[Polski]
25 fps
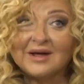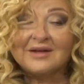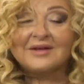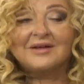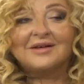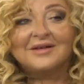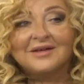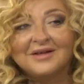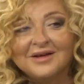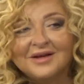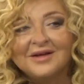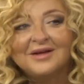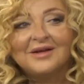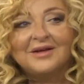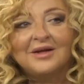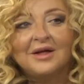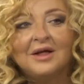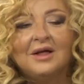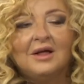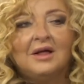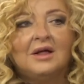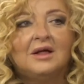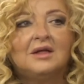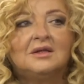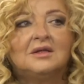Pani tak. się to udaje.
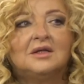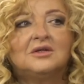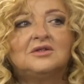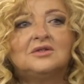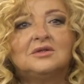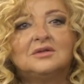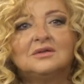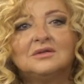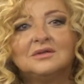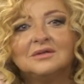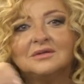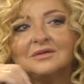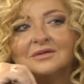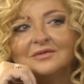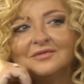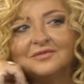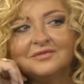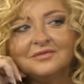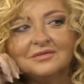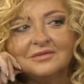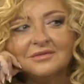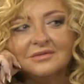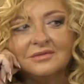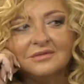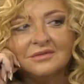Znaczy,
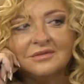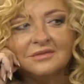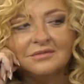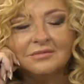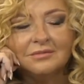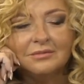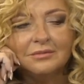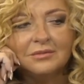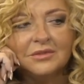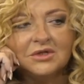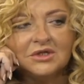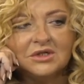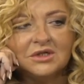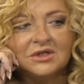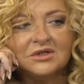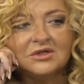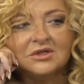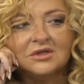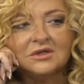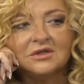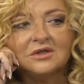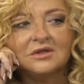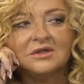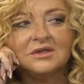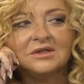myślę,
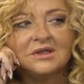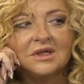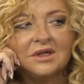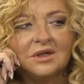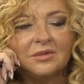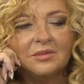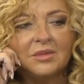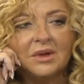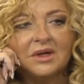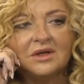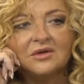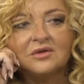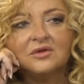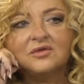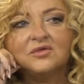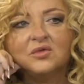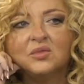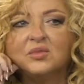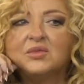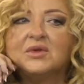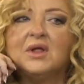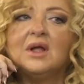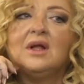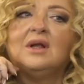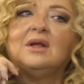że to jest takie bardzo
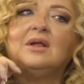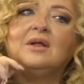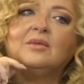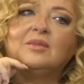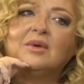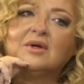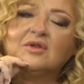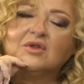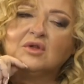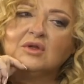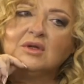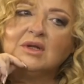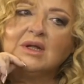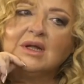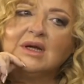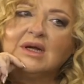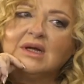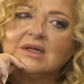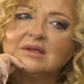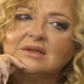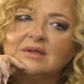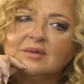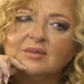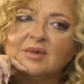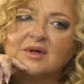subtelne, bardzo
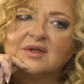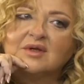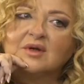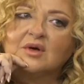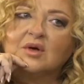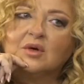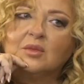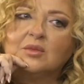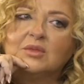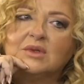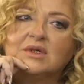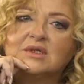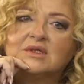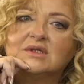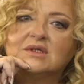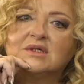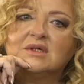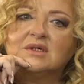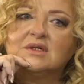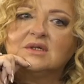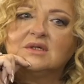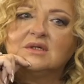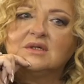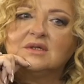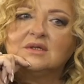delikatne, bardzo
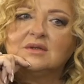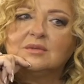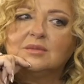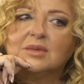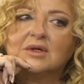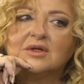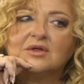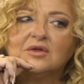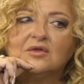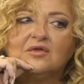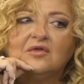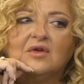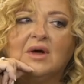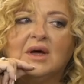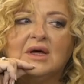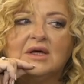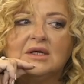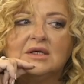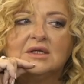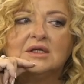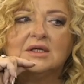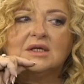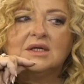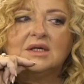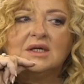kobiety, mhm. bardzo
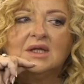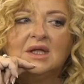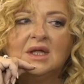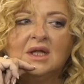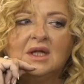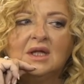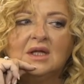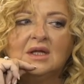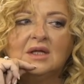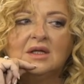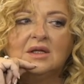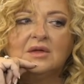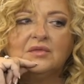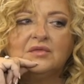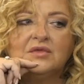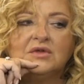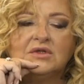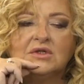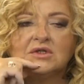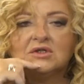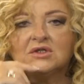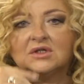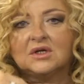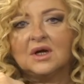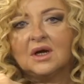fajne. E,
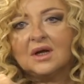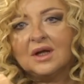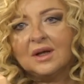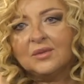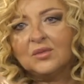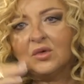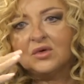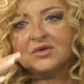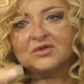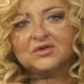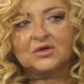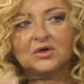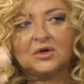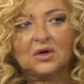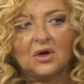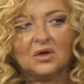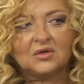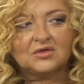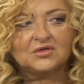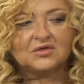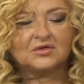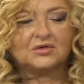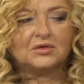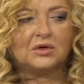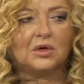widzi się, jak emocje
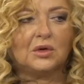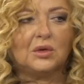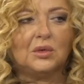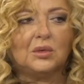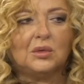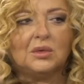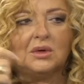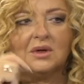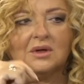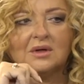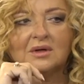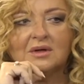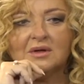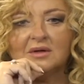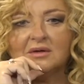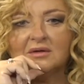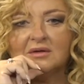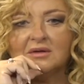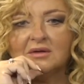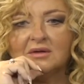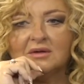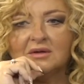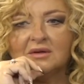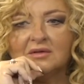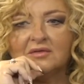rosną e,
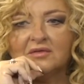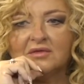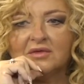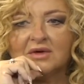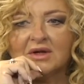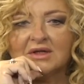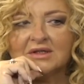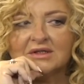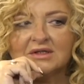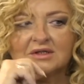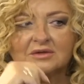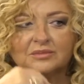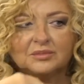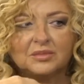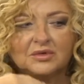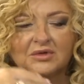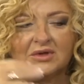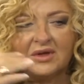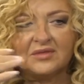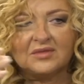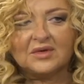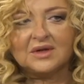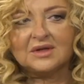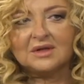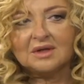wraz z
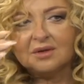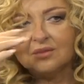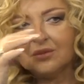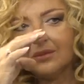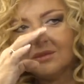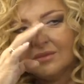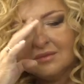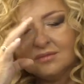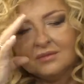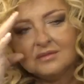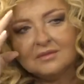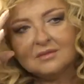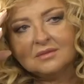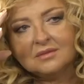podawaniem,